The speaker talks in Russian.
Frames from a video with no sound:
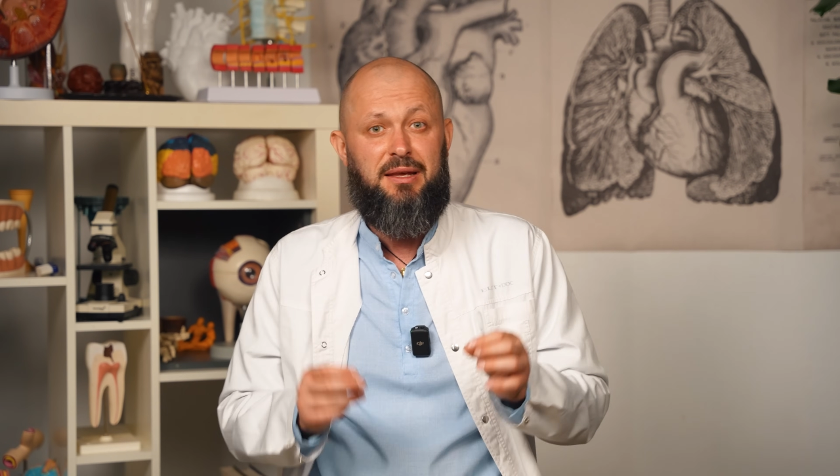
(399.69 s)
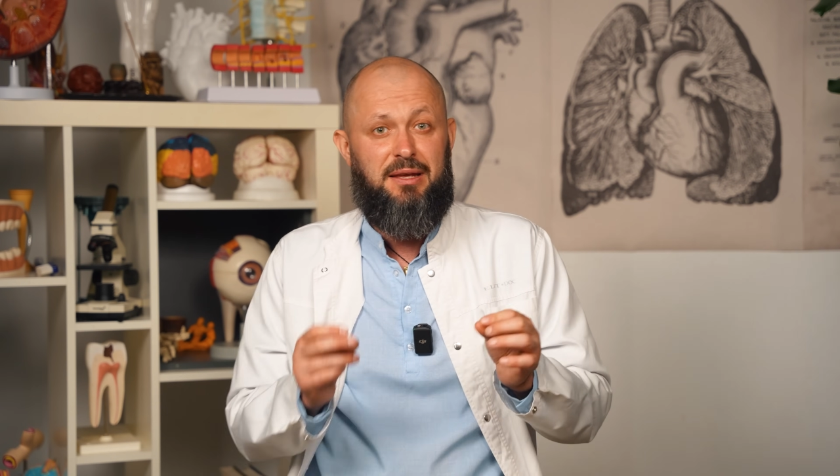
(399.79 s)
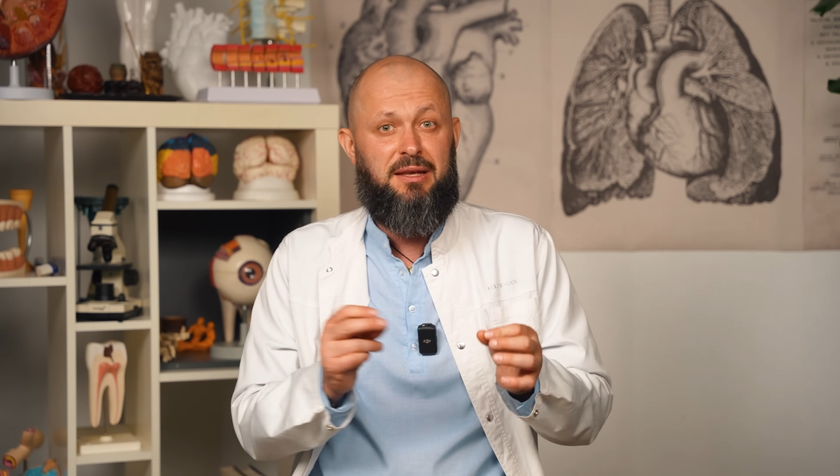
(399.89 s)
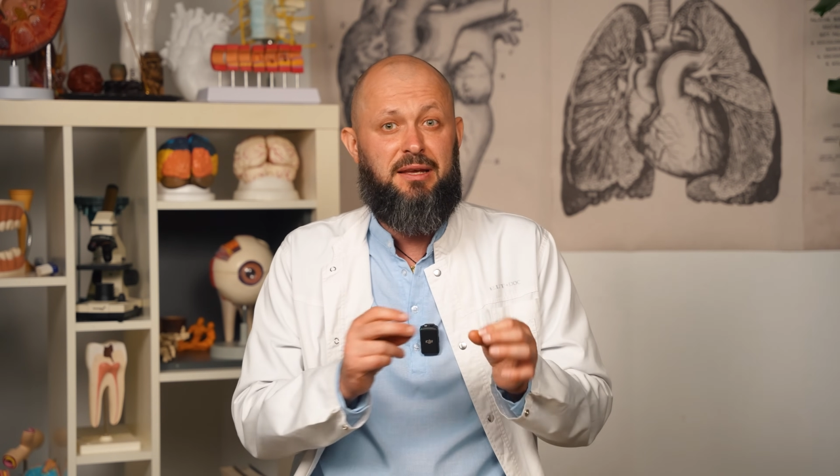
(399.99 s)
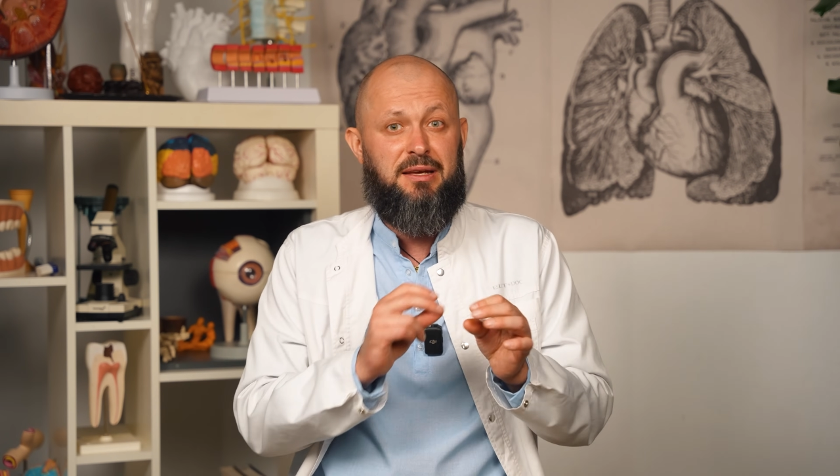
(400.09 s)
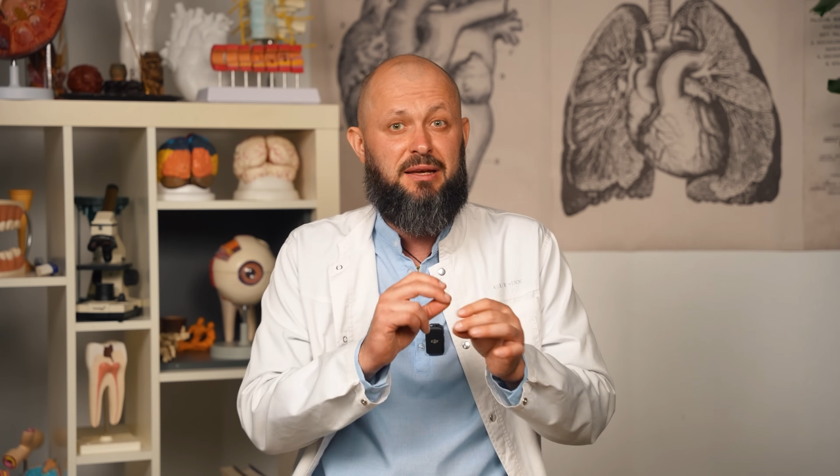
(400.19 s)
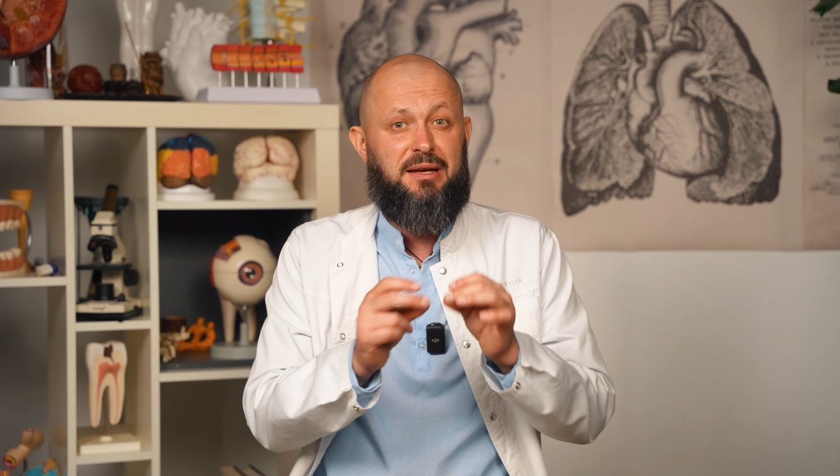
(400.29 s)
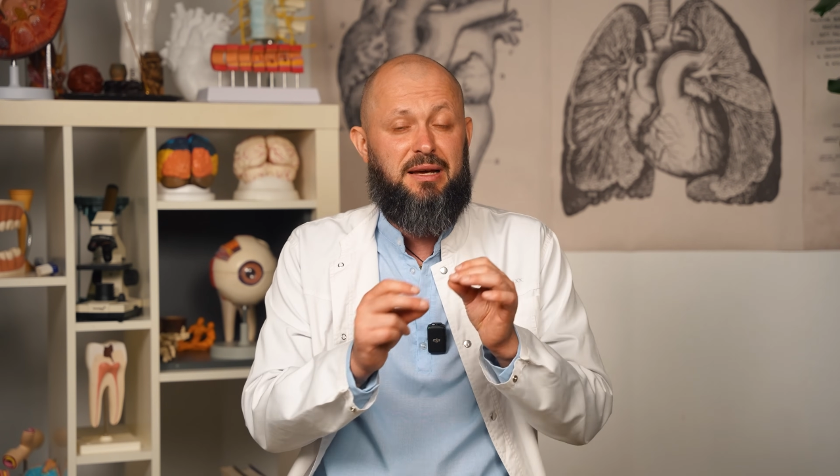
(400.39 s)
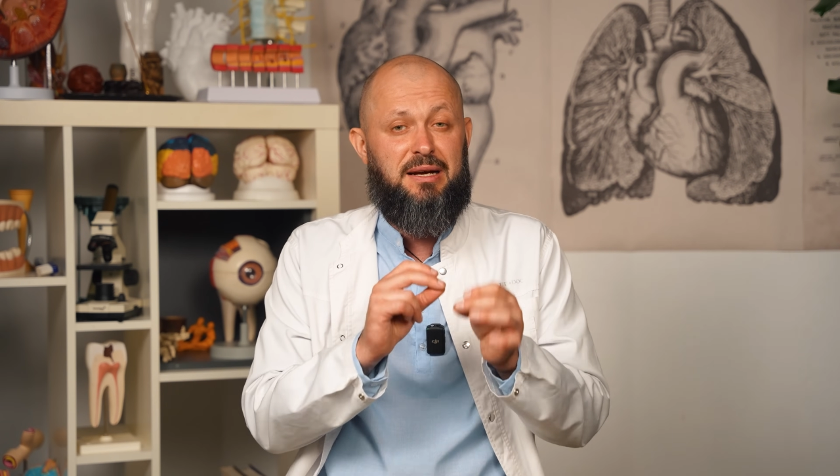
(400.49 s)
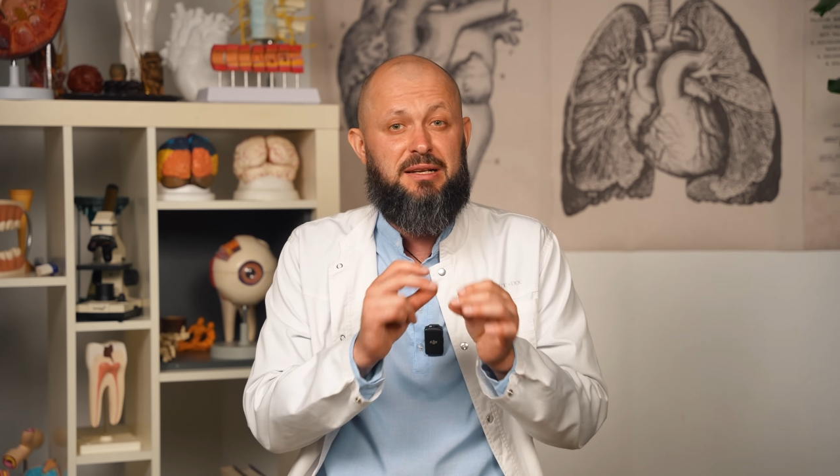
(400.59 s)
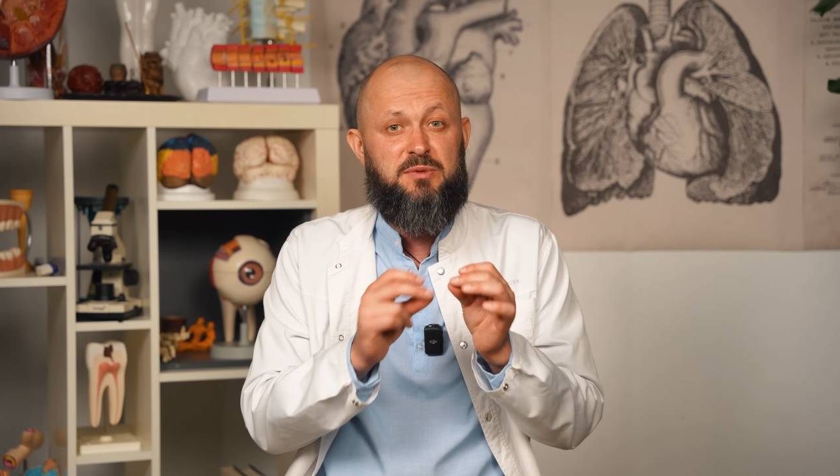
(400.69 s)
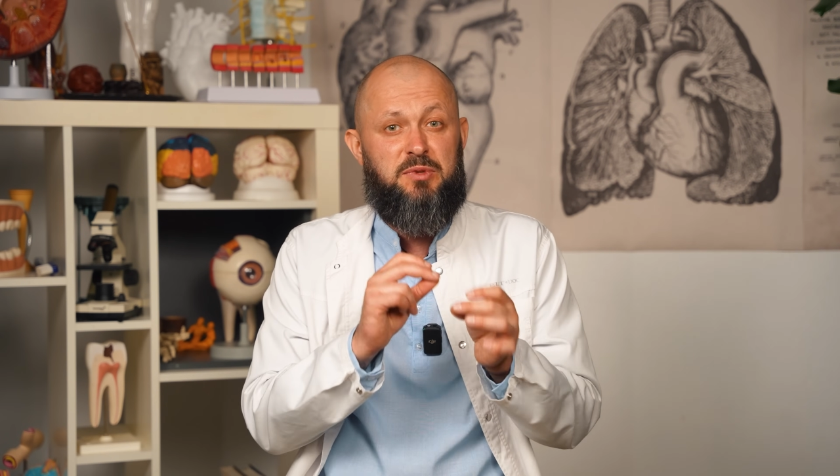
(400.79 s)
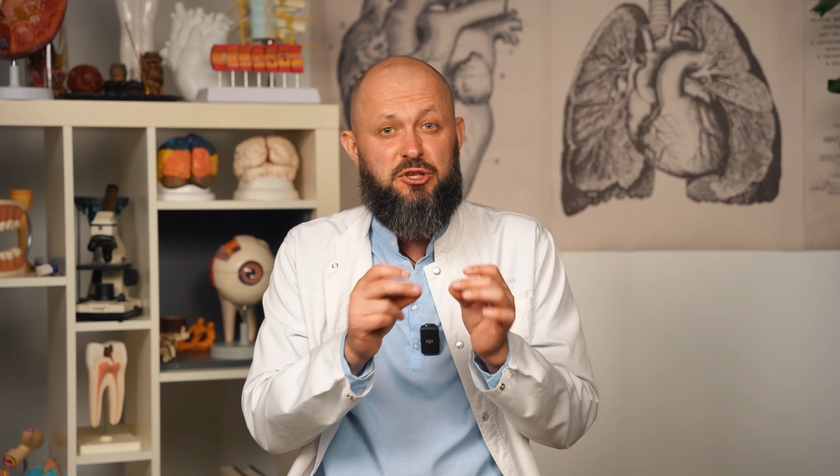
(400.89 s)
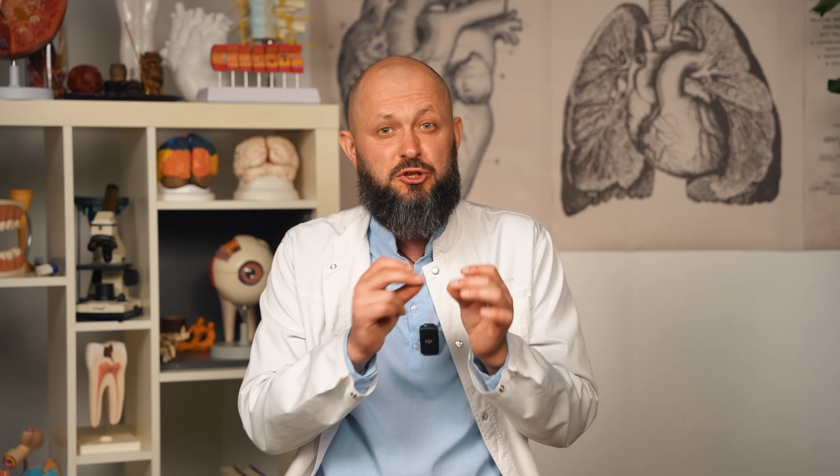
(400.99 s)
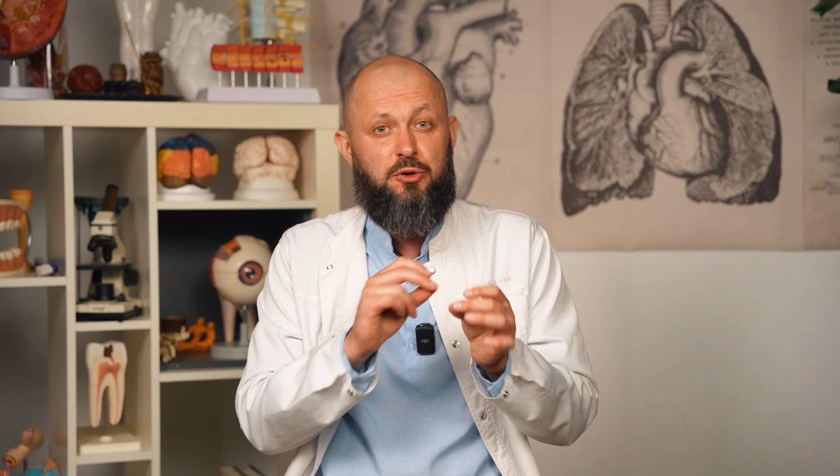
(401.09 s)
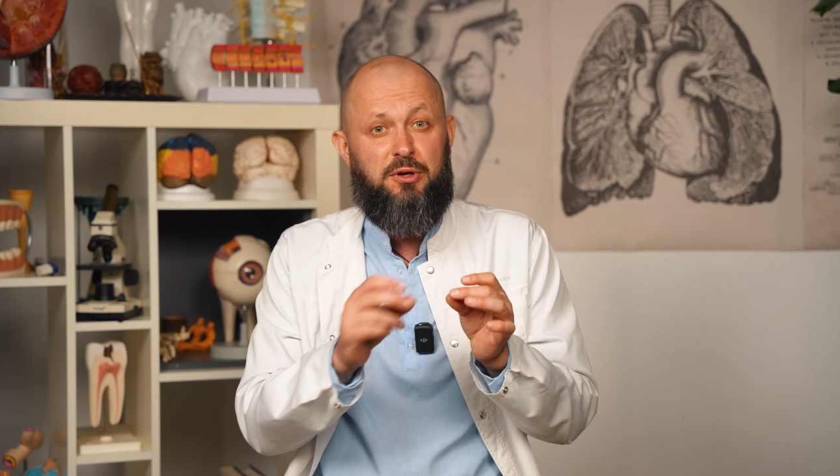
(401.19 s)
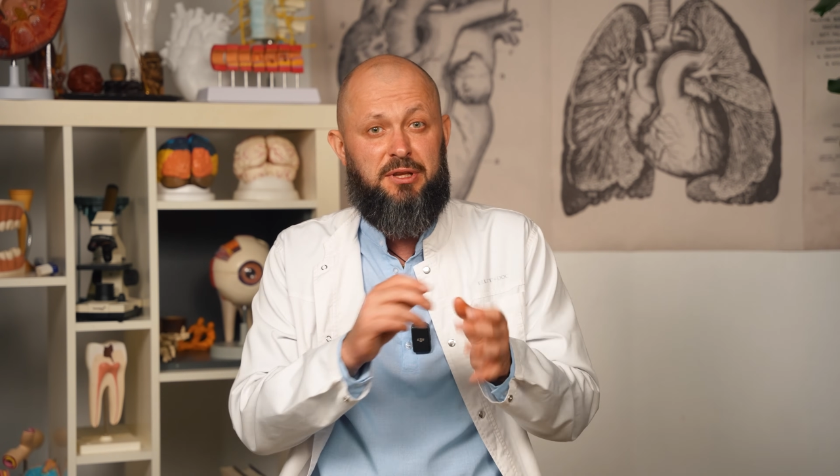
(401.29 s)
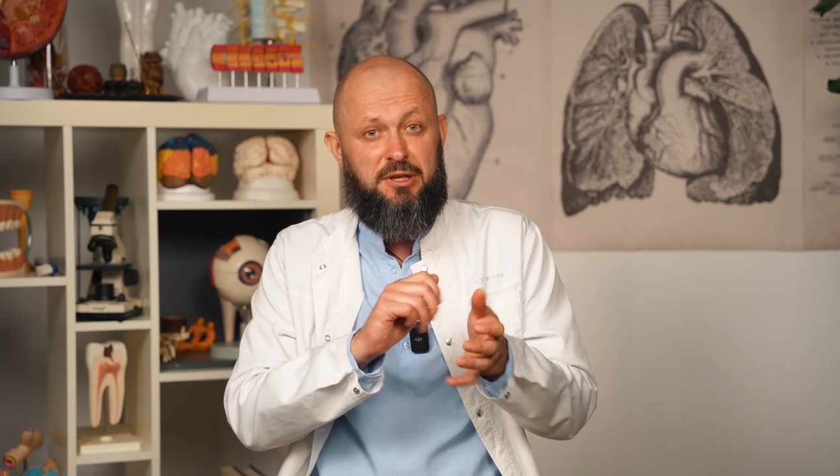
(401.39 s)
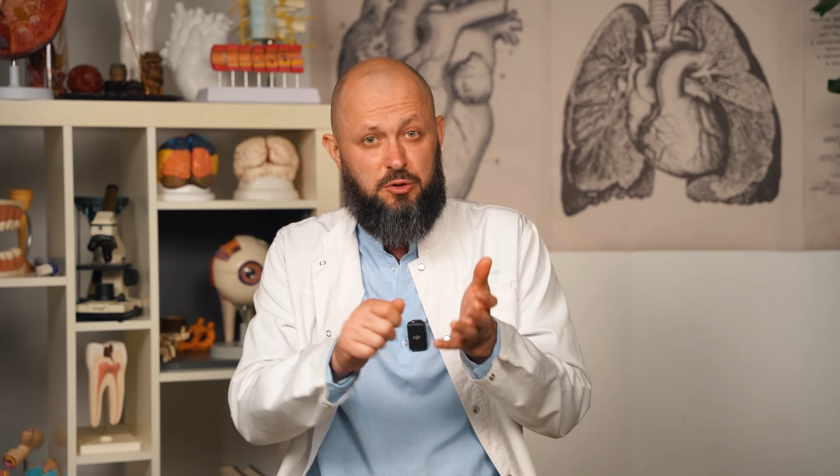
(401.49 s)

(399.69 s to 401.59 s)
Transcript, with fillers: и размягченное,